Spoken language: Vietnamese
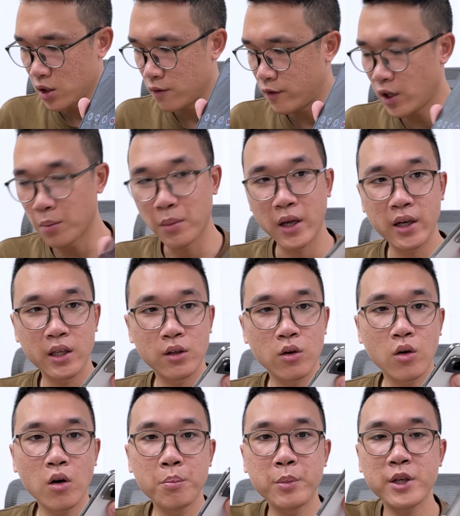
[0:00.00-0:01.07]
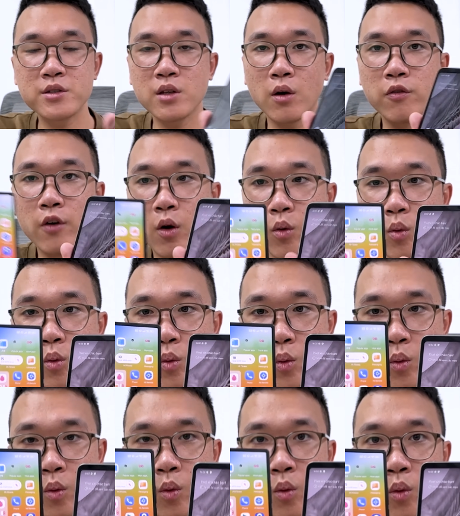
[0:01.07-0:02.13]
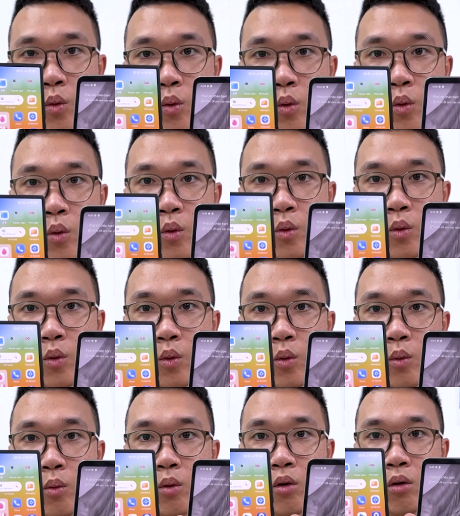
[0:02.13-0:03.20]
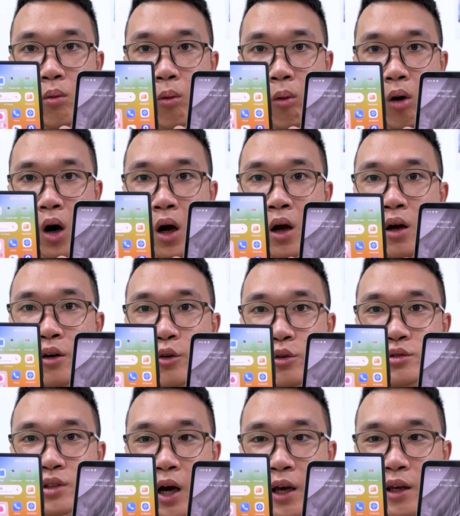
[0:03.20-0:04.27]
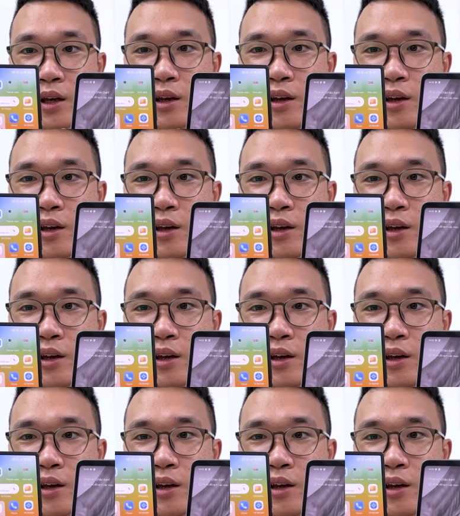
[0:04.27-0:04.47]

viền màn hình của con Pixel Fold Ôi dồi Ủa, nó dày